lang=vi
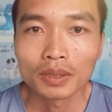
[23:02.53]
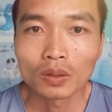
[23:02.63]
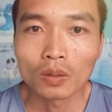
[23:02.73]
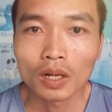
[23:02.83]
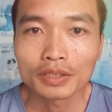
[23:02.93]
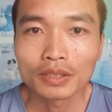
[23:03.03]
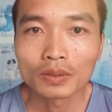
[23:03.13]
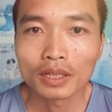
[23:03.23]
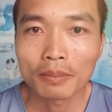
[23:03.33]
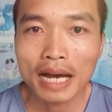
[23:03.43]
mình cũng có
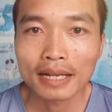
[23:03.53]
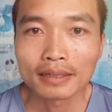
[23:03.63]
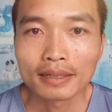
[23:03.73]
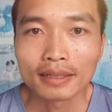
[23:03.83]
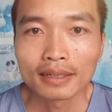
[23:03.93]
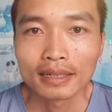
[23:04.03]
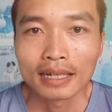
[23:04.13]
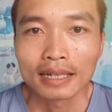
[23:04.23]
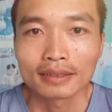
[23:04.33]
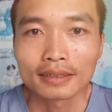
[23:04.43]
nhiều người bạn
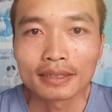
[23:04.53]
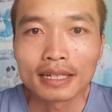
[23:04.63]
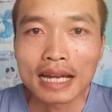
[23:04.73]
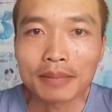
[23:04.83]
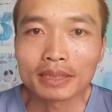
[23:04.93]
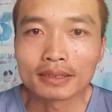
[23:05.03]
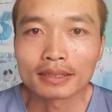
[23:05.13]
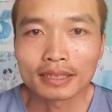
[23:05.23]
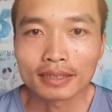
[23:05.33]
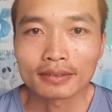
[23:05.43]
thích đi làm
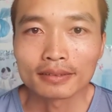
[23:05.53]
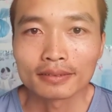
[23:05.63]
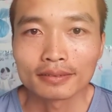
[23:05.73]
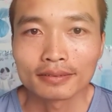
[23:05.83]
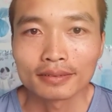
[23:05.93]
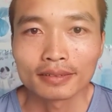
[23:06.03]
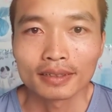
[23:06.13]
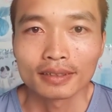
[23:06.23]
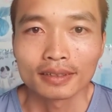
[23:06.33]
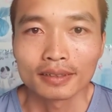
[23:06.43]
từ thiện.
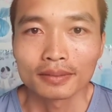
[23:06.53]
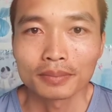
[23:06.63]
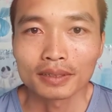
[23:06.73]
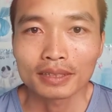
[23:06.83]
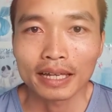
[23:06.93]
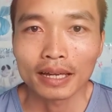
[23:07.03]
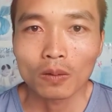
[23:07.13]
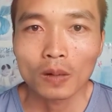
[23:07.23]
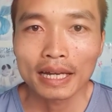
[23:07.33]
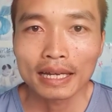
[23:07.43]
Mình có
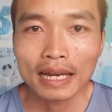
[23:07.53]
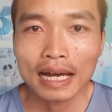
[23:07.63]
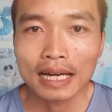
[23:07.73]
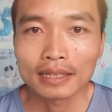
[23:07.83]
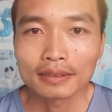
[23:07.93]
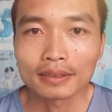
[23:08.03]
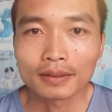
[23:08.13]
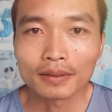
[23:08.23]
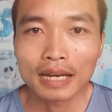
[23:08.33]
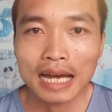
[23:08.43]
thể quay lại
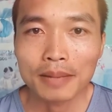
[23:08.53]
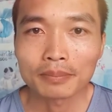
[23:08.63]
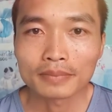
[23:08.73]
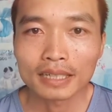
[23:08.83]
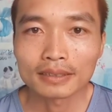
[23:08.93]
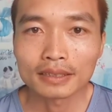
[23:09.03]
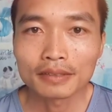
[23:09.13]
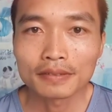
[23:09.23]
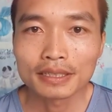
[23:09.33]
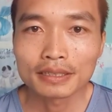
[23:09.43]
rồi làm thành những
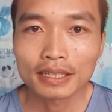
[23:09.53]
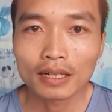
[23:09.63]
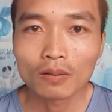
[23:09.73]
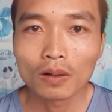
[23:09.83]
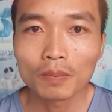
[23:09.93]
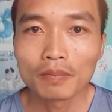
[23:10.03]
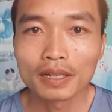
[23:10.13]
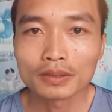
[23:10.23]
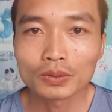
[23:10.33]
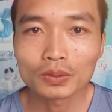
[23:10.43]
cái video up
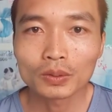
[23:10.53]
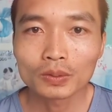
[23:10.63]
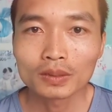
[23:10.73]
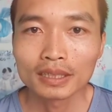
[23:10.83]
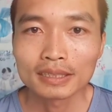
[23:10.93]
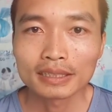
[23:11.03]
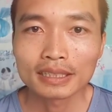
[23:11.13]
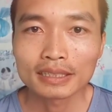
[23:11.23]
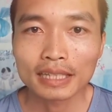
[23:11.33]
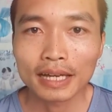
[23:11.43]
lên YouTube,
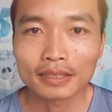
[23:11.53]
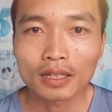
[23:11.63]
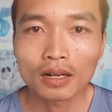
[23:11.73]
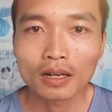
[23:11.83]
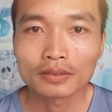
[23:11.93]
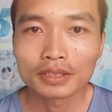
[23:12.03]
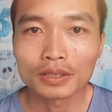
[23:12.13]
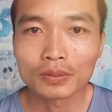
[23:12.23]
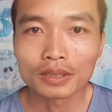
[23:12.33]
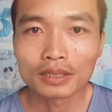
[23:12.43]
chia sẻ cho
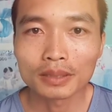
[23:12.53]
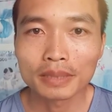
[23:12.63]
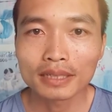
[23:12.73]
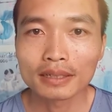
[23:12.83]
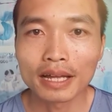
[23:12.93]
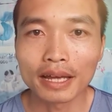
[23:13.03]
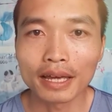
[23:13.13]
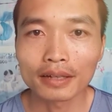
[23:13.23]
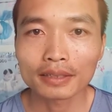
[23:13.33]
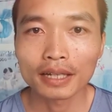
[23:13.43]
nhiều người biết
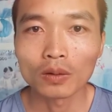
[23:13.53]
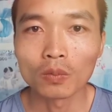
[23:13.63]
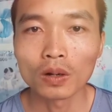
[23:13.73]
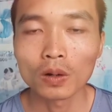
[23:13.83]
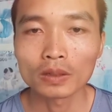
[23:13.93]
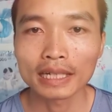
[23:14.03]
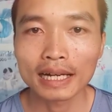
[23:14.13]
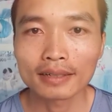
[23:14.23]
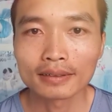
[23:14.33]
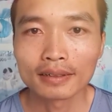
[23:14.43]
để có thể ủng hộ
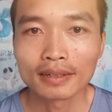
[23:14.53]
chẳng hạn.